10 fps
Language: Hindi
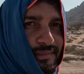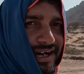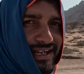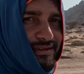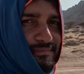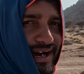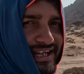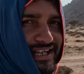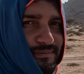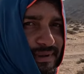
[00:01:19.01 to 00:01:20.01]
भाई
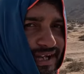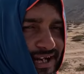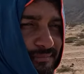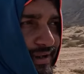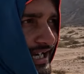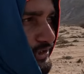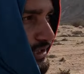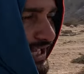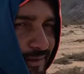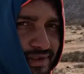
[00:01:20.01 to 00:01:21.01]
बाइक पे हम बैठ
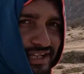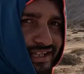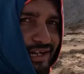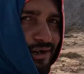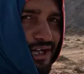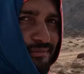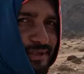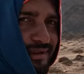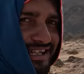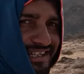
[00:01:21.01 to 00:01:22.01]
चुके हैं आप देखिए और
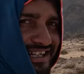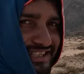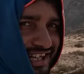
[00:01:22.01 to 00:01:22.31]
आमिर भाई गाड़ी